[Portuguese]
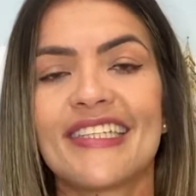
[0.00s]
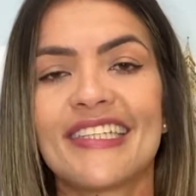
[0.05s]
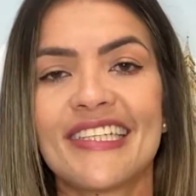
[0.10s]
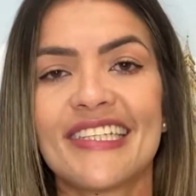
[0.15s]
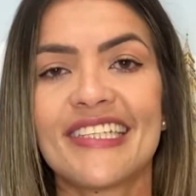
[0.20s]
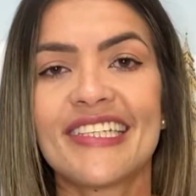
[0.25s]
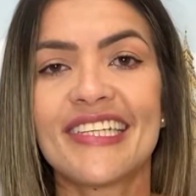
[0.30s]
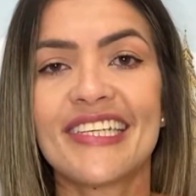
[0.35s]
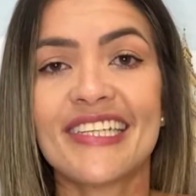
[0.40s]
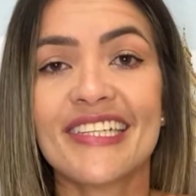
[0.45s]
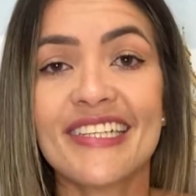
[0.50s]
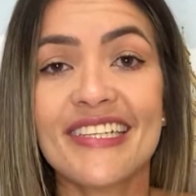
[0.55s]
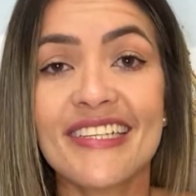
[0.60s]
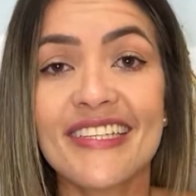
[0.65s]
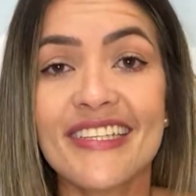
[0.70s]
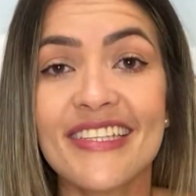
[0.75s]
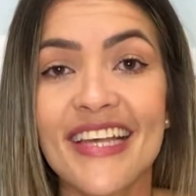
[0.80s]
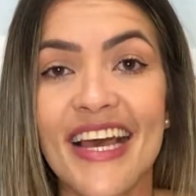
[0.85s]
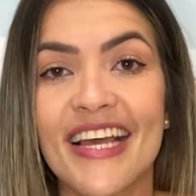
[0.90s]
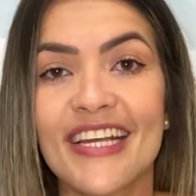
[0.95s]
tem
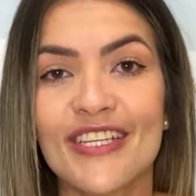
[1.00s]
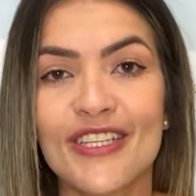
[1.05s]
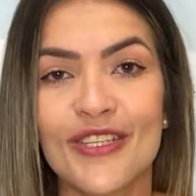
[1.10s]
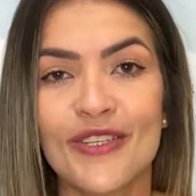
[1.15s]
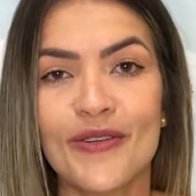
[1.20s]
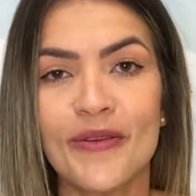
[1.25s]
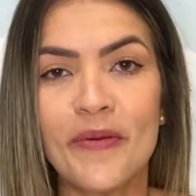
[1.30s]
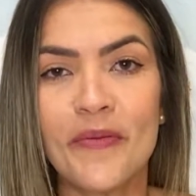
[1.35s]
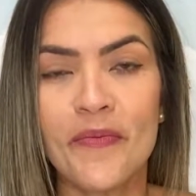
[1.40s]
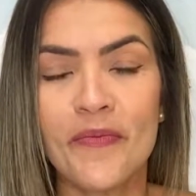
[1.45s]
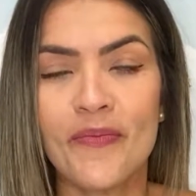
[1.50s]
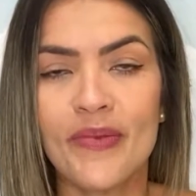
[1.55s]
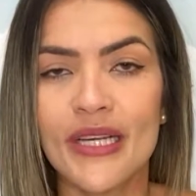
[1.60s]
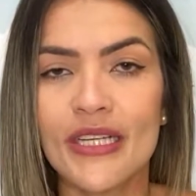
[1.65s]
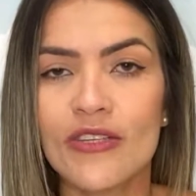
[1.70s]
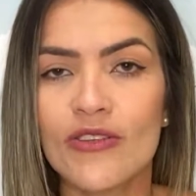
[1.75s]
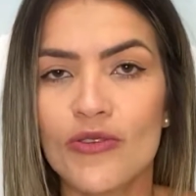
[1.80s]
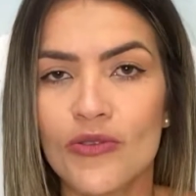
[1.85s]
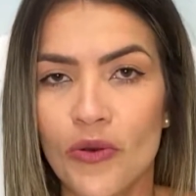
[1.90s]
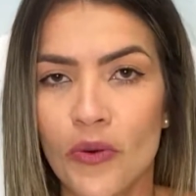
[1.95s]
17
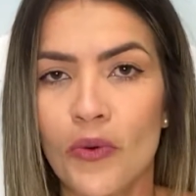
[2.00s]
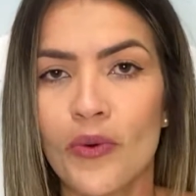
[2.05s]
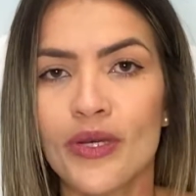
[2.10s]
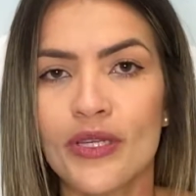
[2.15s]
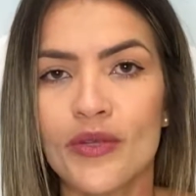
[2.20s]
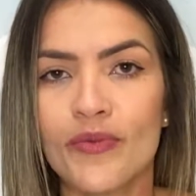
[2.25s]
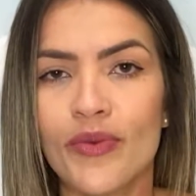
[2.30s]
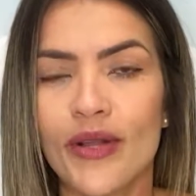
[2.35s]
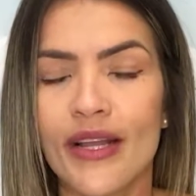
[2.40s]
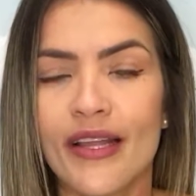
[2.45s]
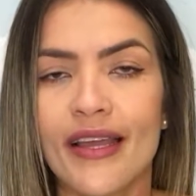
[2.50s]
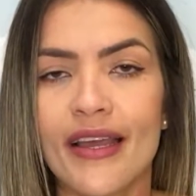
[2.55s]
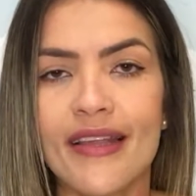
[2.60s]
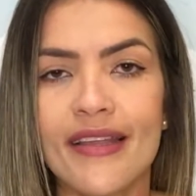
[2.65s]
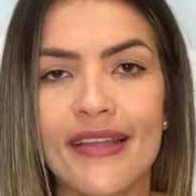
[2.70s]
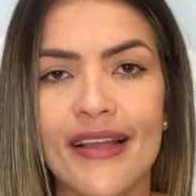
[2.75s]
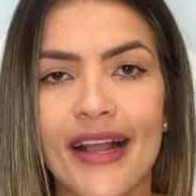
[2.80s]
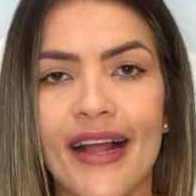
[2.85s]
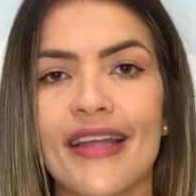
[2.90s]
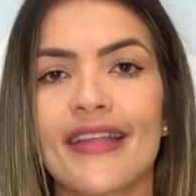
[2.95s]
pessoas para dar
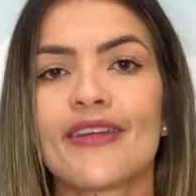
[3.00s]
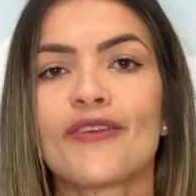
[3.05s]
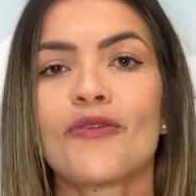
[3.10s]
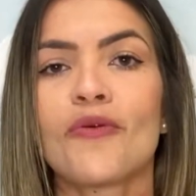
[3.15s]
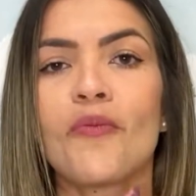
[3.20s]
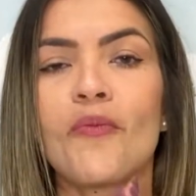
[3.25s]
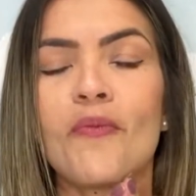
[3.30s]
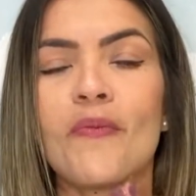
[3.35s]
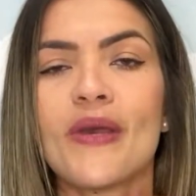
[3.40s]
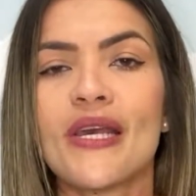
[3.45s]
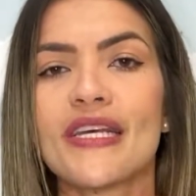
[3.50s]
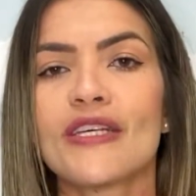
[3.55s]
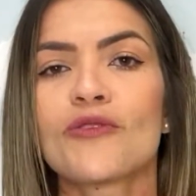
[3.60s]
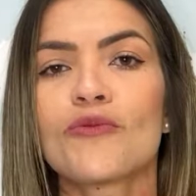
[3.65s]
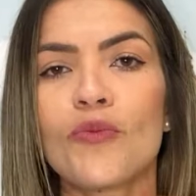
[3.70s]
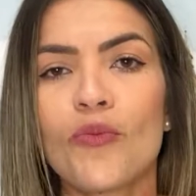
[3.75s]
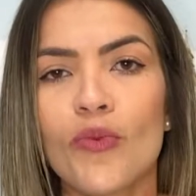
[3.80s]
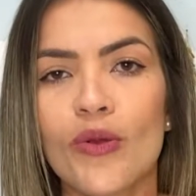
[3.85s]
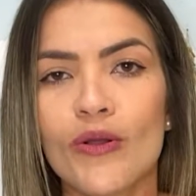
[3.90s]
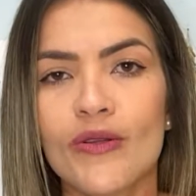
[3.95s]
entrada no
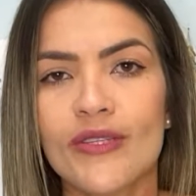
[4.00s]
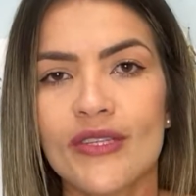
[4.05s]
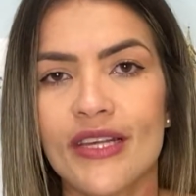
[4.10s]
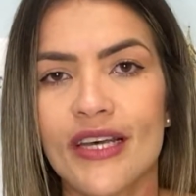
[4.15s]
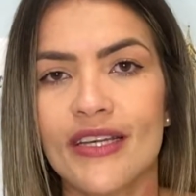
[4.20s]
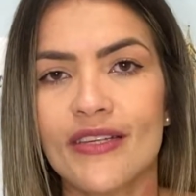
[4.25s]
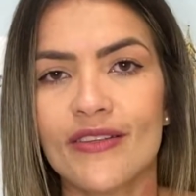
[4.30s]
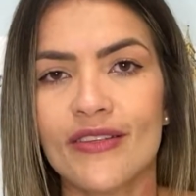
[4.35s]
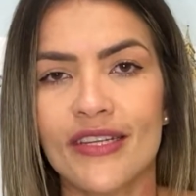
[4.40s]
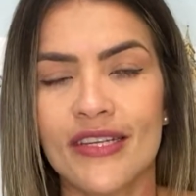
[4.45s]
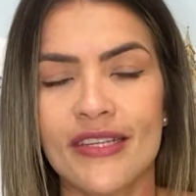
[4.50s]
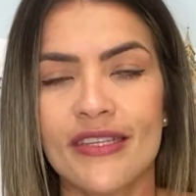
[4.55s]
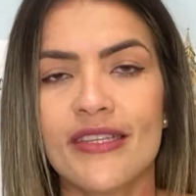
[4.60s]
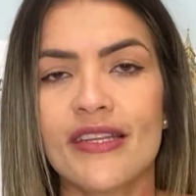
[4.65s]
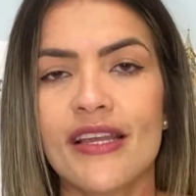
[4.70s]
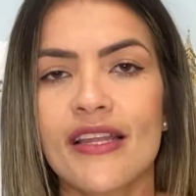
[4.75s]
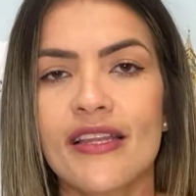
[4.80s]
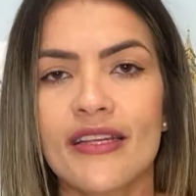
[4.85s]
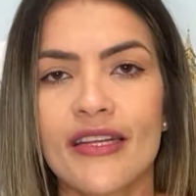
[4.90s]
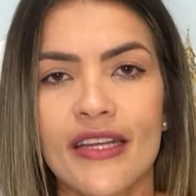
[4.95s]
mesmo processo da
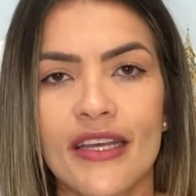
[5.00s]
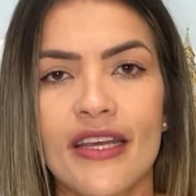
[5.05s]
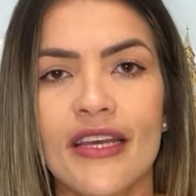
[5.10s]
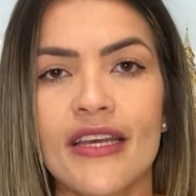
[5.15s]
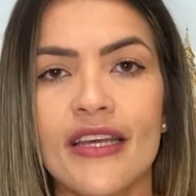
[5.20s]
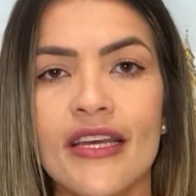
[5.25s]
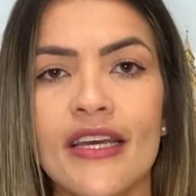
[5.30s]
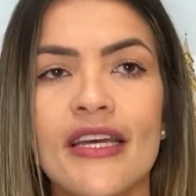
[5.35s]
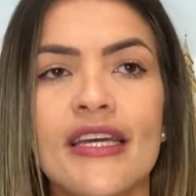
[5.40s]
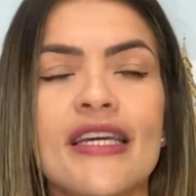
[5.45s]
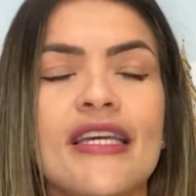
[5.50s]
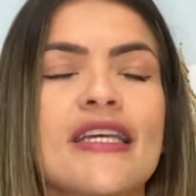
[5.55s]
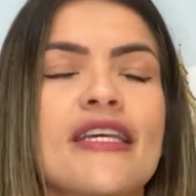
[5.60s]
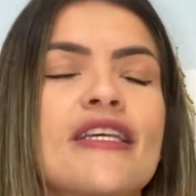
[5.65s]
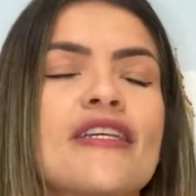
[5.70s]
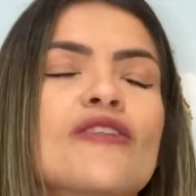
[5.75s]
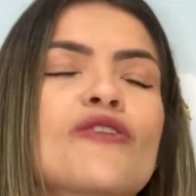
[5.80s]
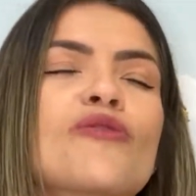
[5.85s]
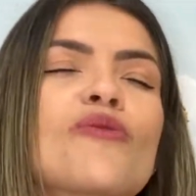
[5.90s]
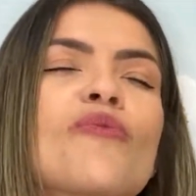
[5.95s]
cidadania
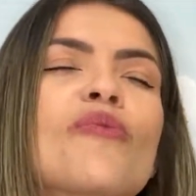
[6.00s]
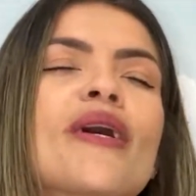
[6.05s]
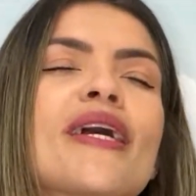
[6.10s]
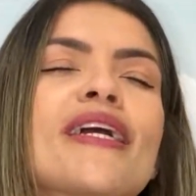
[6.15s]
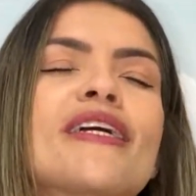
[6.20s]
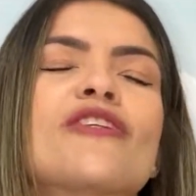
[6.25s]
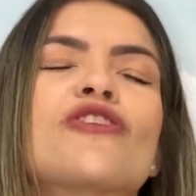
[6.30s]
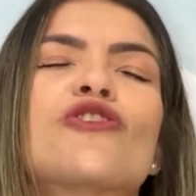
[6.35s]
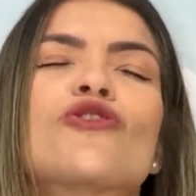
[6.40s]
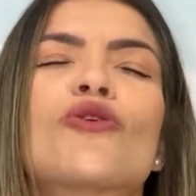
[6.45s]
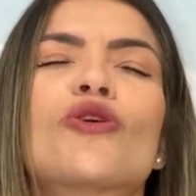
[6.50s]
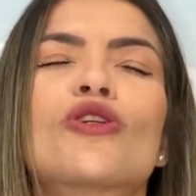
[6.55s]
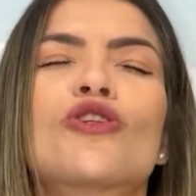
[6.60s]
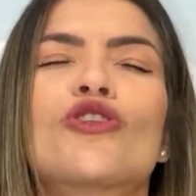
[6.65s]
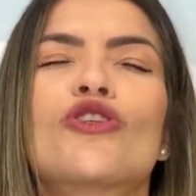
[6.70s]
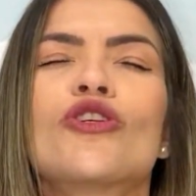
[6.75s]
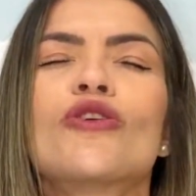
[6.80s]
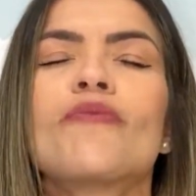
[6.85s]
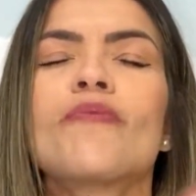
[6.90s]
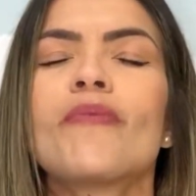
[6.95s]
e isso barateou
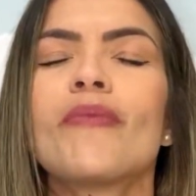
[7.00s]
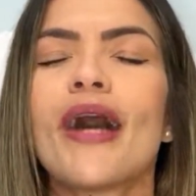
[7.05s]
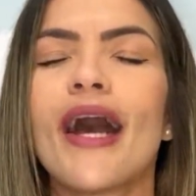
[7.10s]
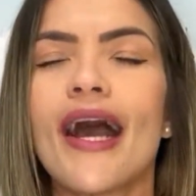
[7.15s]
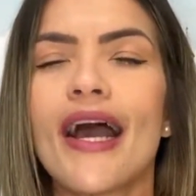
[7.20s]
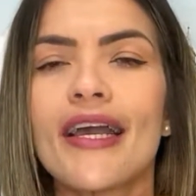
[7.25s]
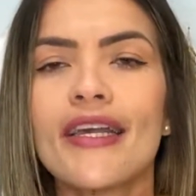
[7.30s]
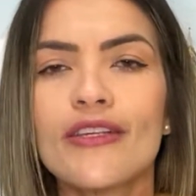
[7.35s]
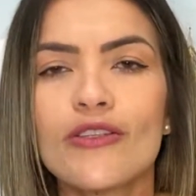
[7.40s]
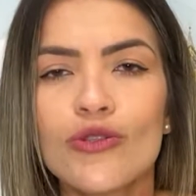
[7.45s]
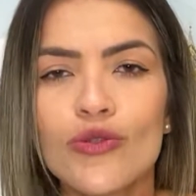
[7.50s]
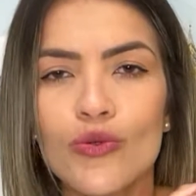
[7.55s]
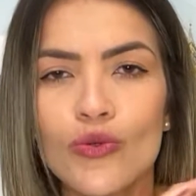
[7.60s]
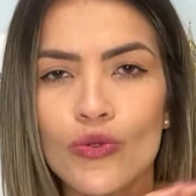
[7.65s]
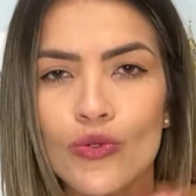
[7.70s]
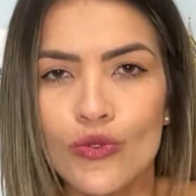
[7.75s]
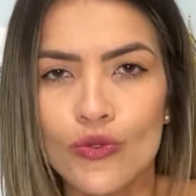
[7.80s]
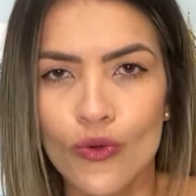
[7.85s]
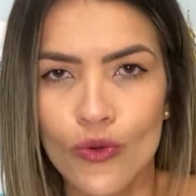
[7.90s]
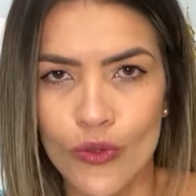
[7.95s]
demais
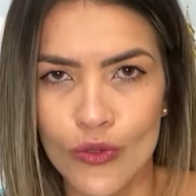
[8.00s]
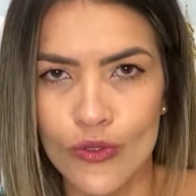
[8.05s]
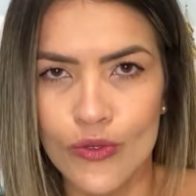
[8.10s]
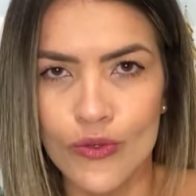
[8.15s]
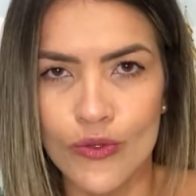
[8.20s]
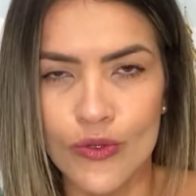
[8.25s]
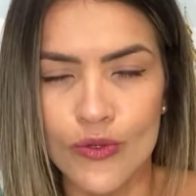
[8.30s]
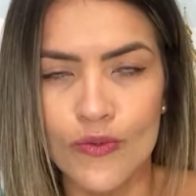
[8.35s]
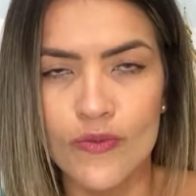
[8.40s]
os custos.